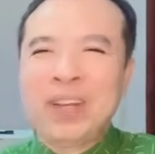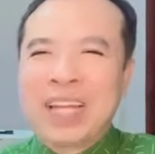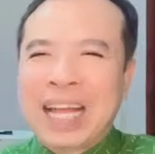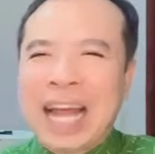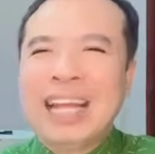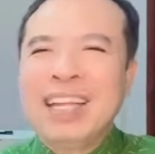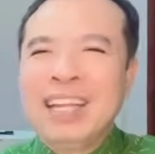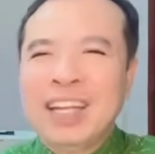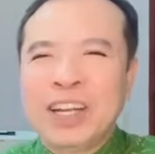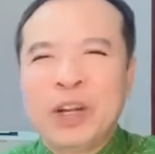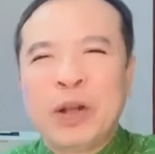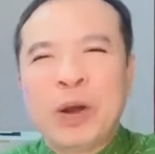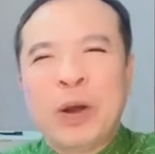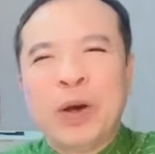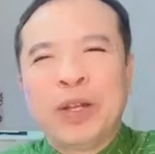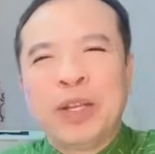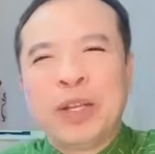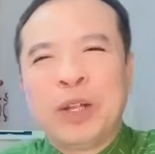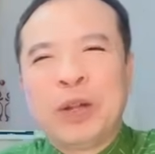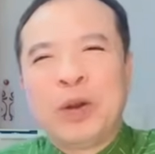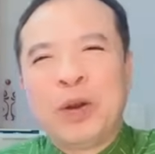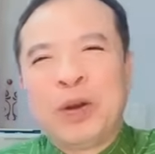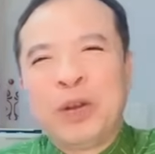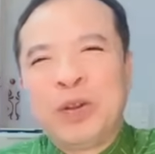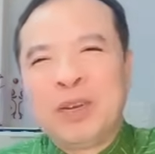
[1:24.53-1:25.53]
Đối với cá nhân
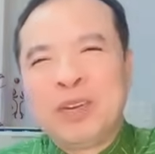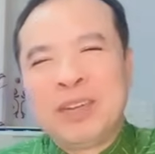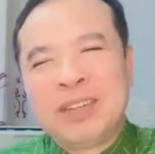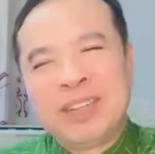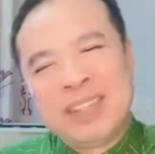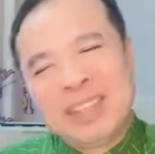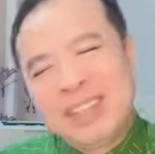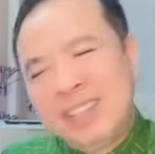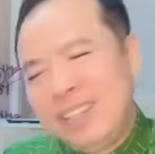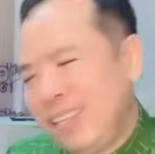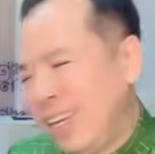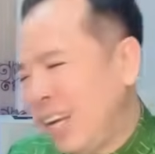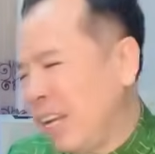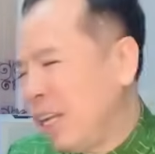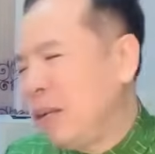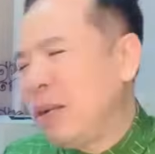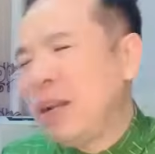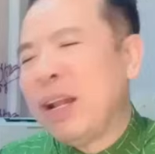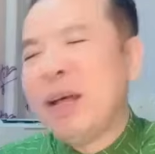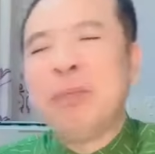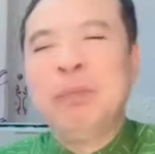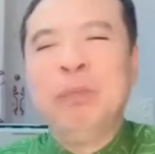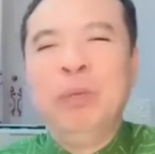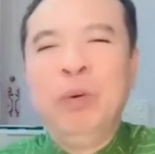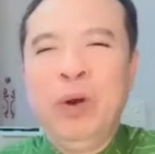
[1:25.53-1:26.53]
con thì con cứ
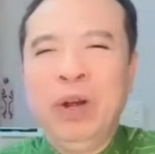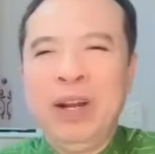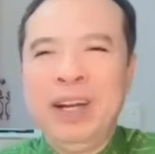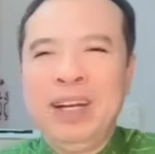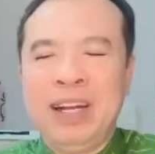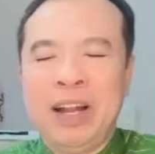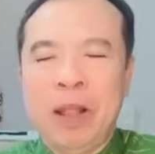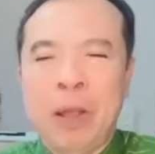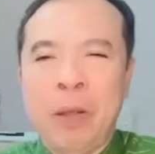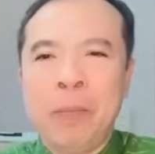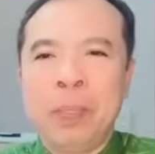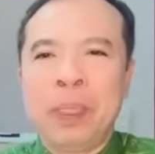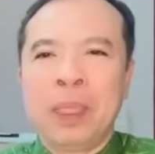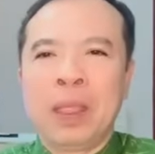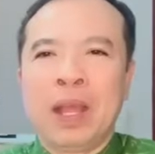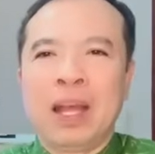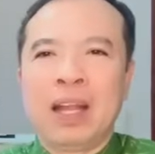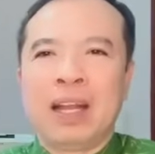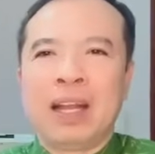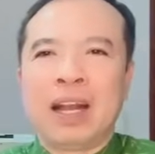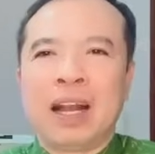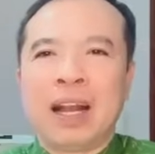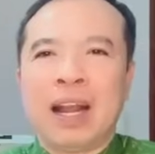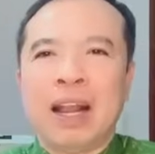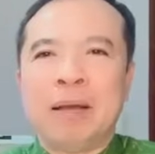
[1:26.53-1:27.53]
rất là muốn
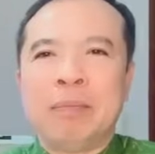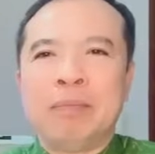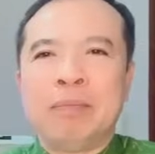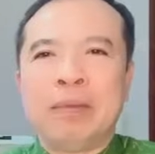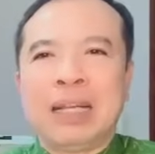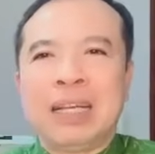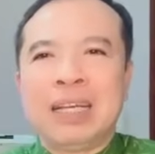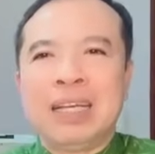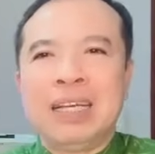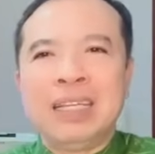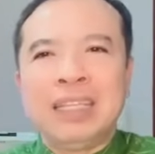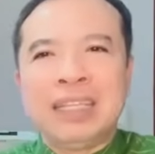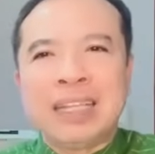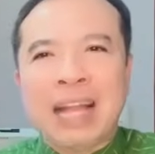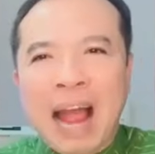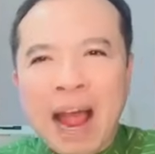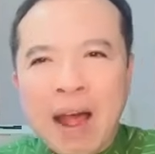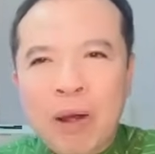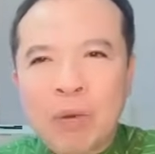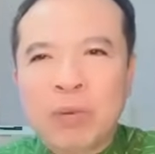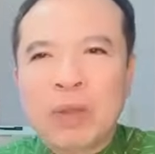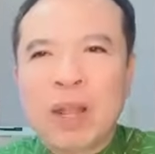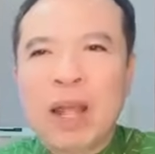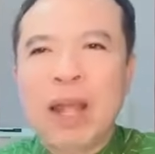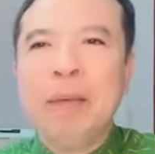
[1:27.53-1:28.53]
rằng là mình cứ
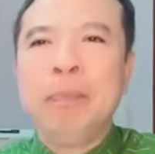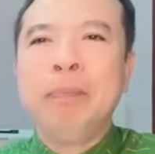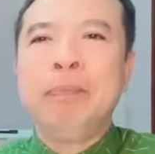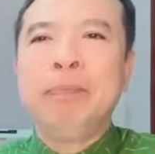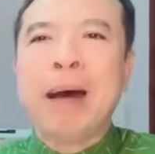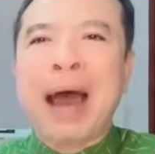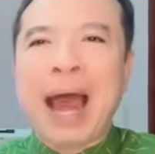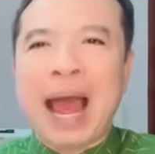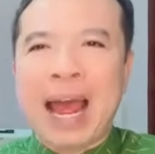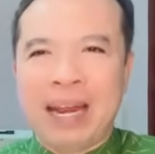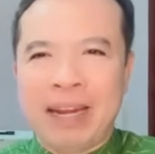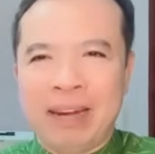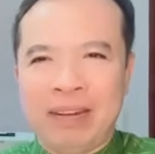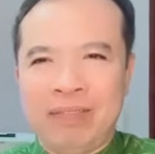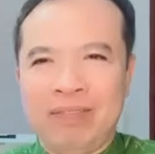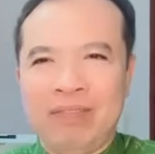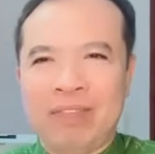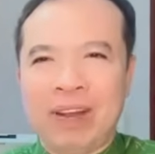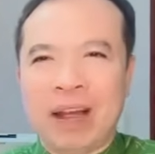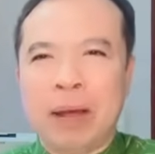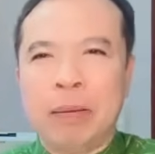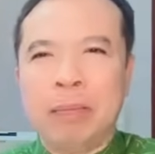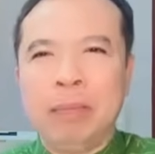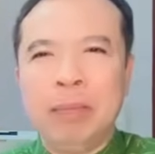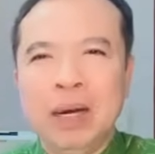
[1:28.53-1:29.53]
tạo thêm bạn
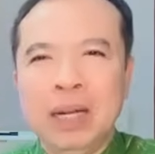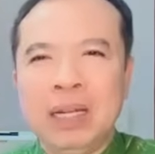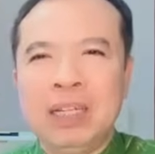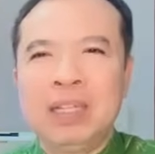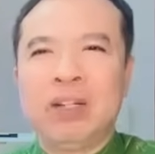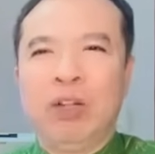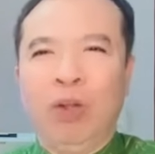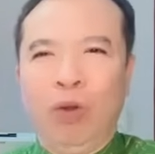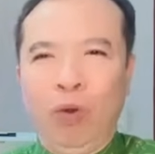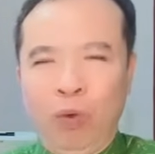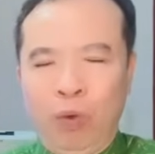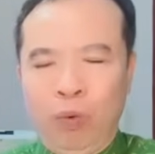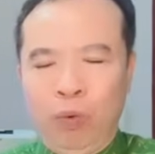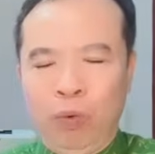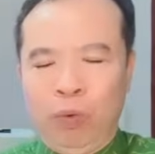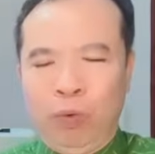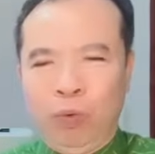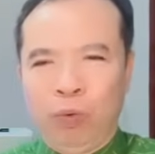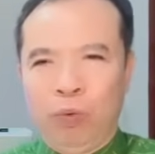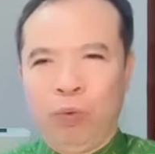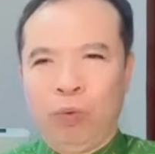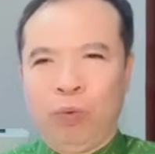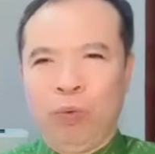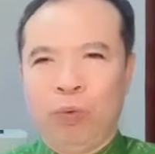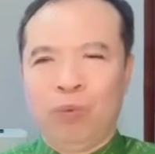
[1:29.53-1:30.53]
và bớt thù,
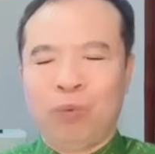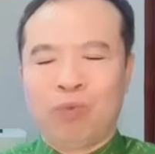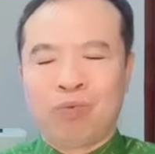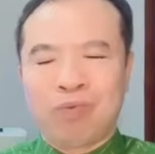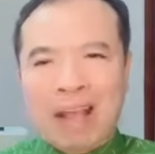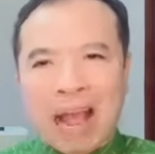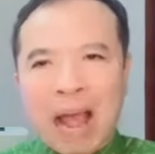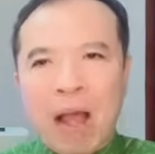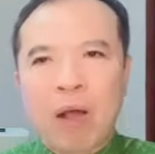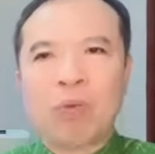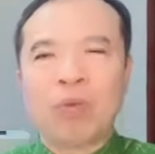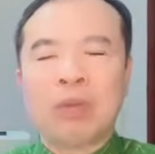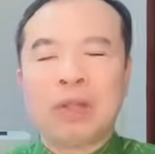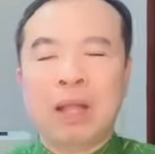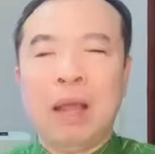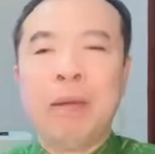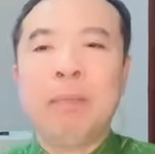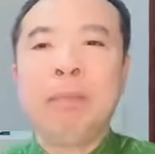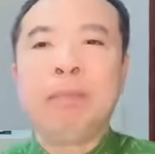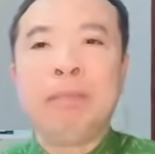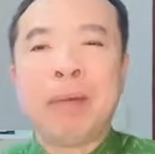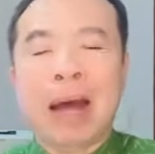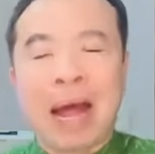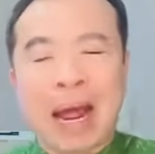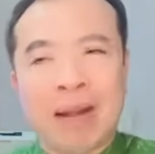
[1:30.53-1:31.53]
tạo
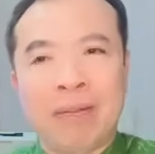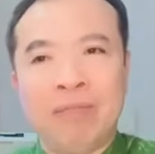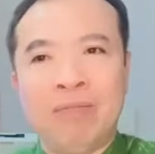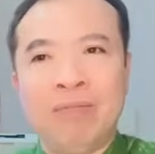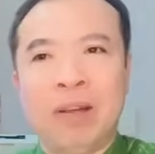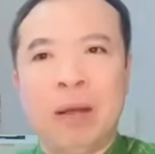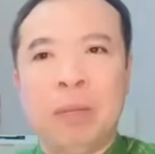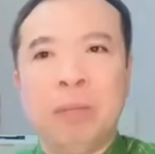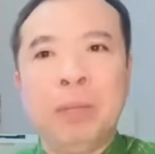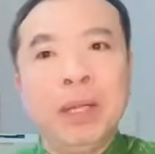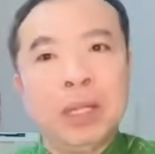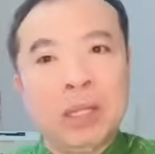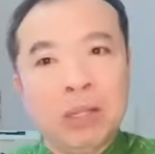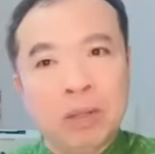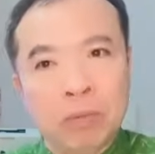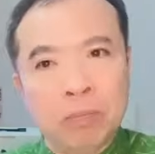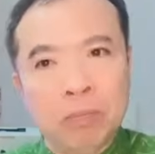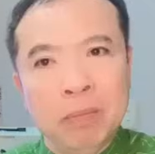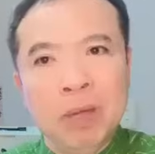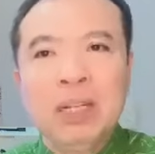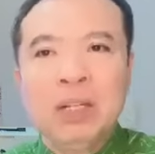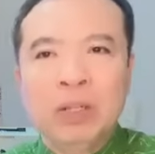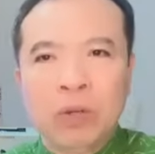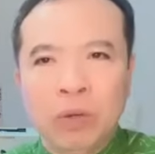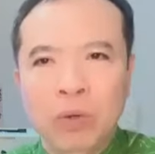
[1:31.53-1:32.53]
thêm bạn và bớt
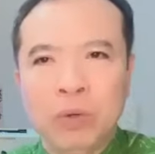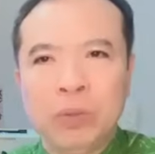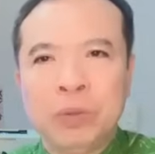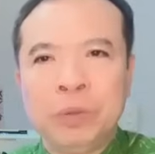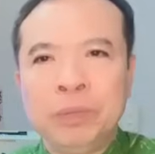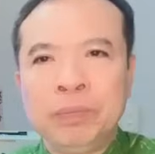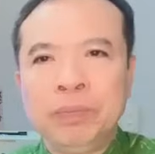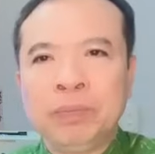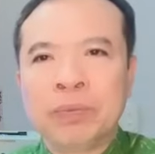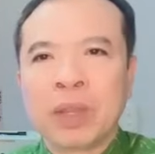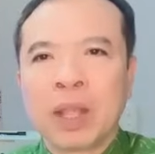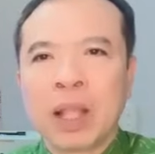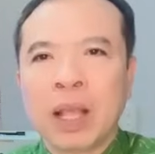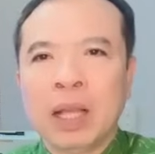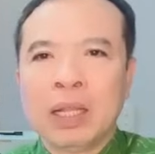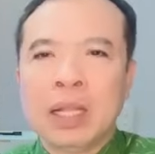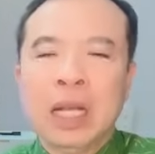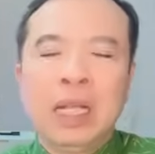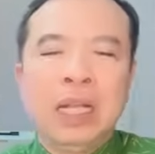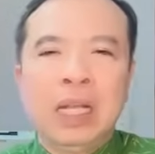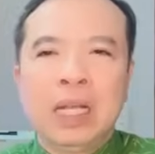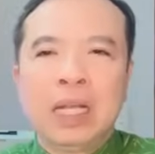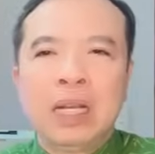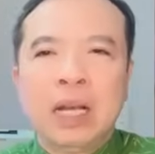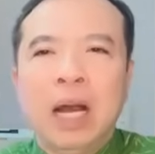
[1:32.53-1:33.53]
bớt thù.
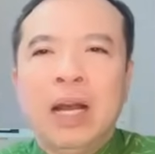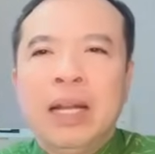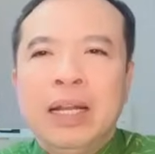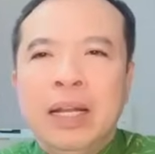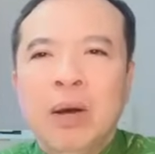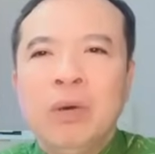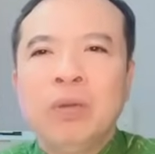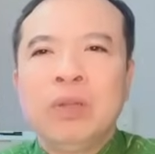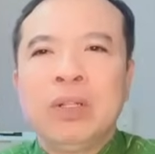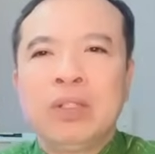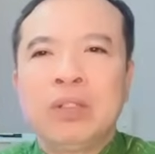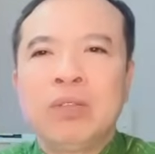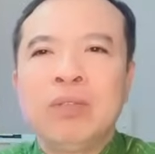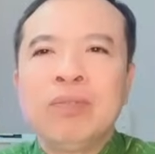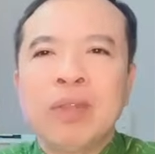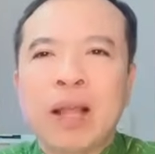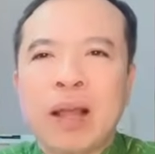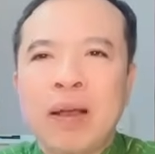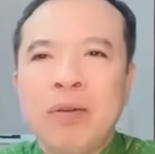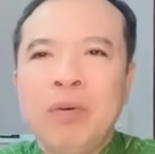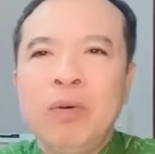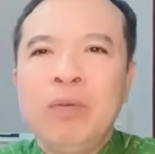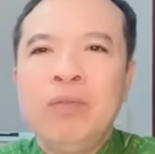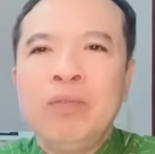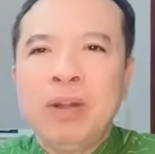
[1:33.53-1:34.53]
Thế thì khởi đầu thì chúng
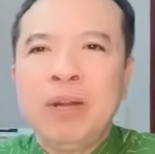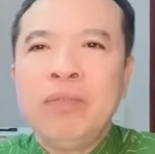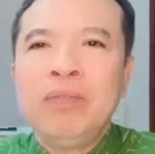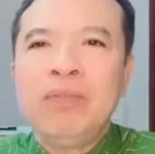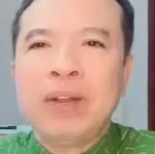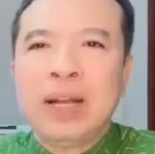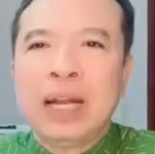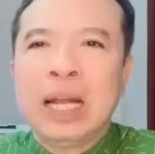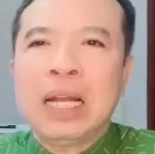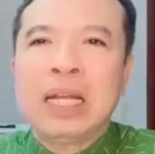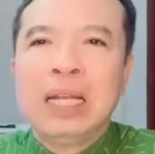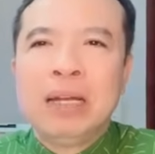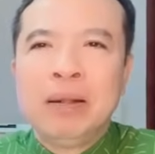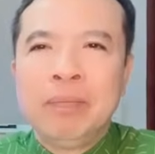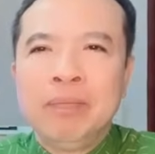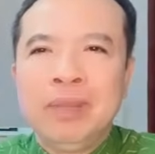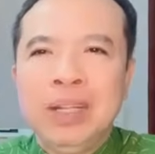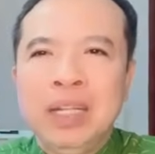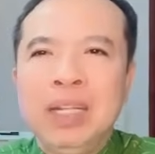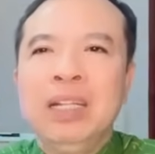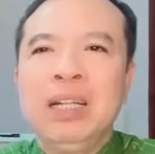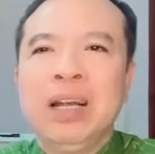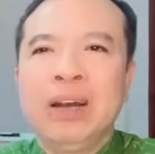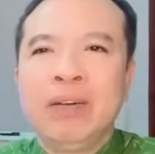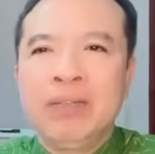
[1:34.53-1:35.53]
ta cũng vẫn phải đặt
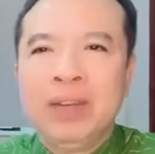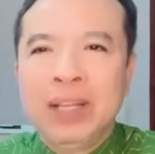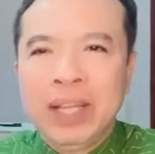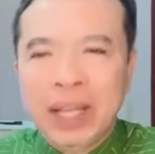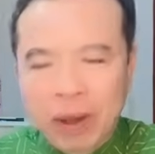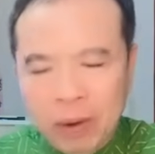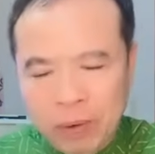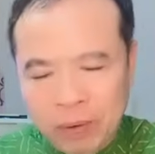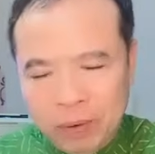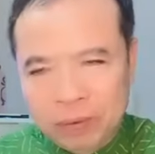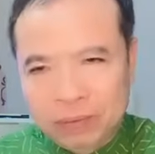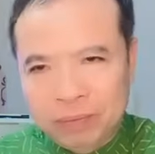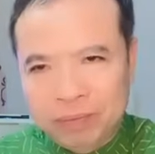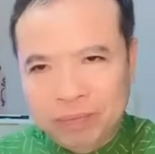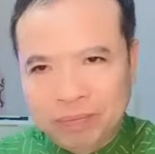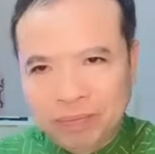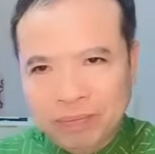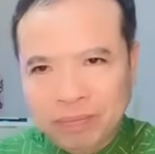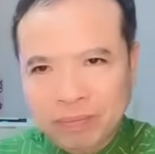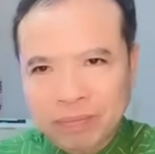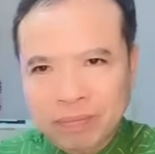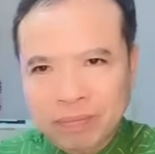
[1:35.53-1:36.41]
niềm tin tưởng với nhau